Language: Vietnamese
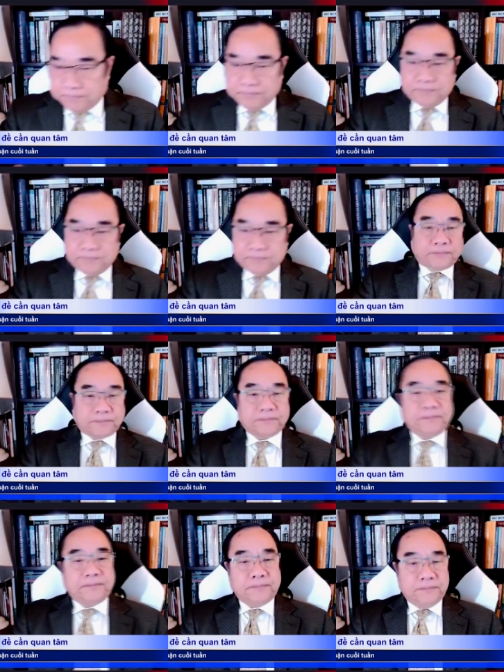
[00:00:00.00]
thì
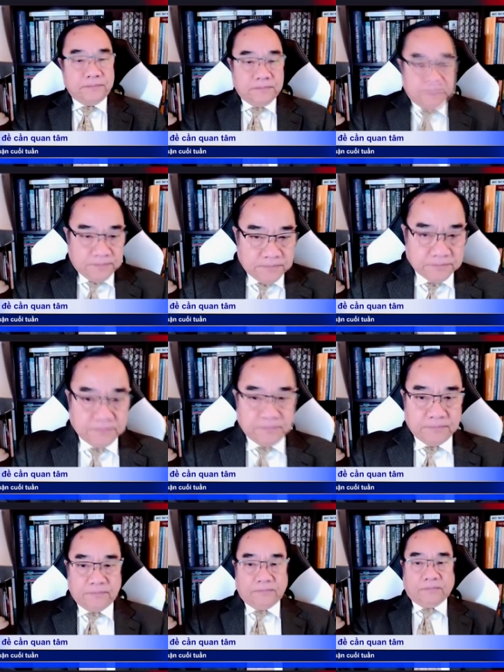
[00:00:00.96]
đây lần đầu
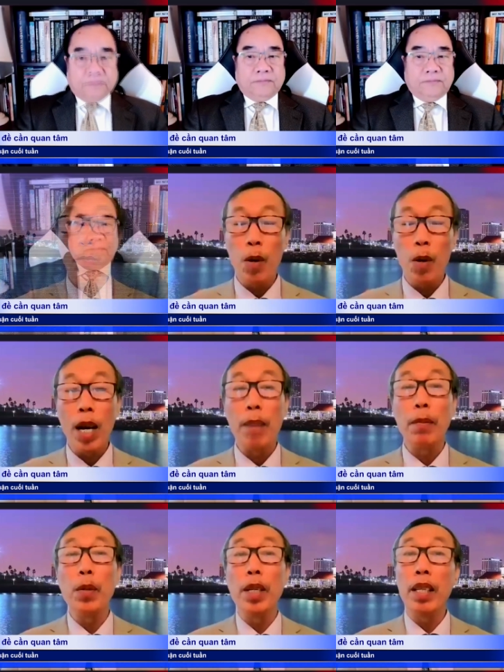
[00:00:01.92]
tiên mà hàng không mẫu hạm
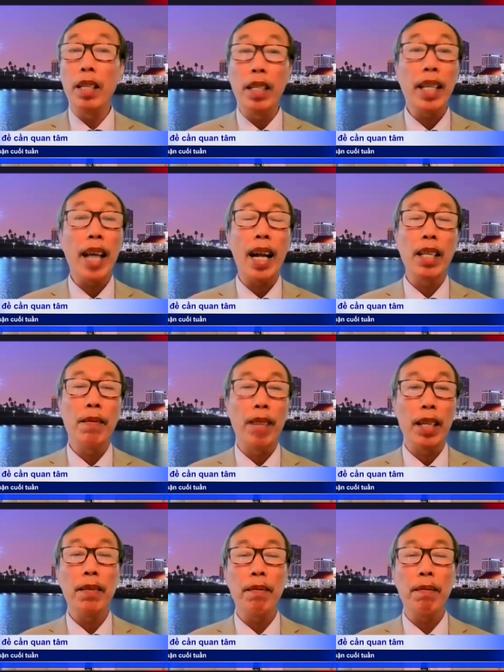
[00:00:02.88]
Liêu Ninh đi xa như
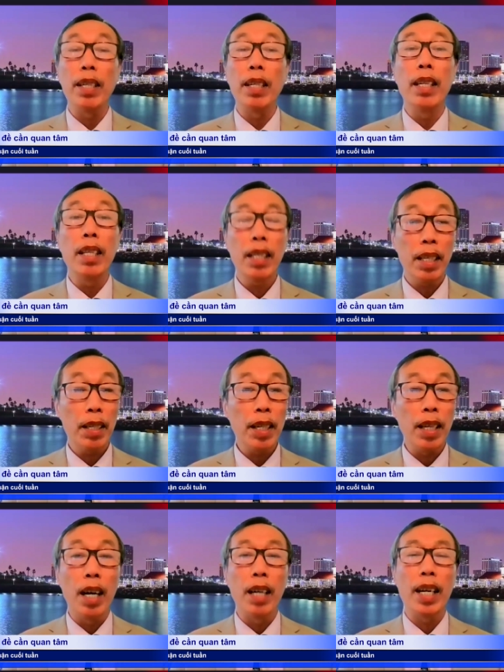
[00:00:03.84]
vậy và đi đến
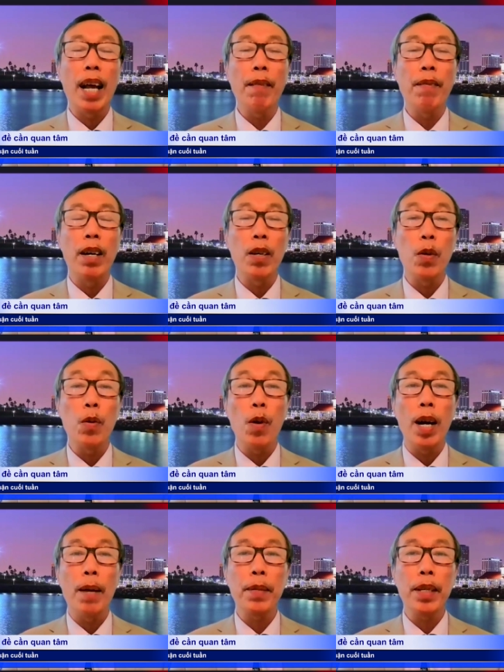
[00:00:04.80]
gần hai phần của
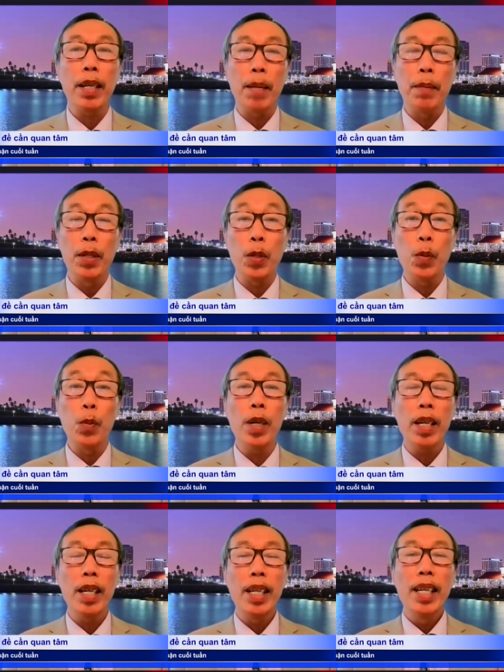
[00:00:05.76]
Guam tức là bên Trung
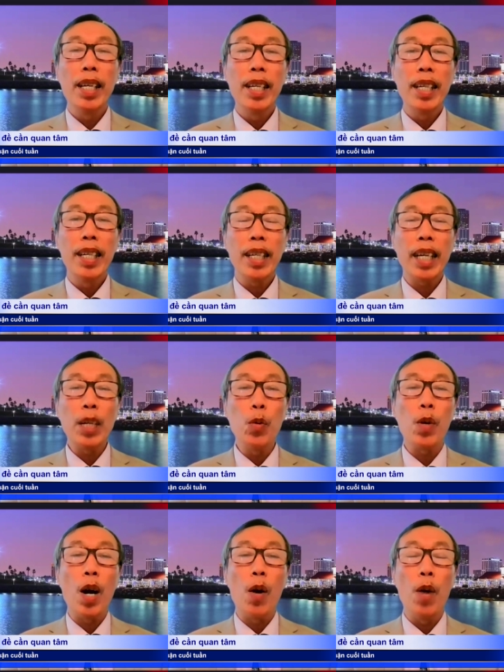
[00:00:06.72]
Quốc cái
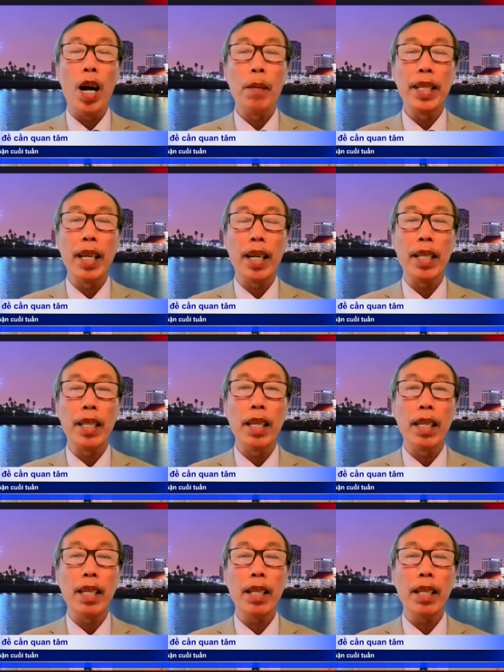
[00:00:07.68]
nhu cầu của họ bây giờ là gì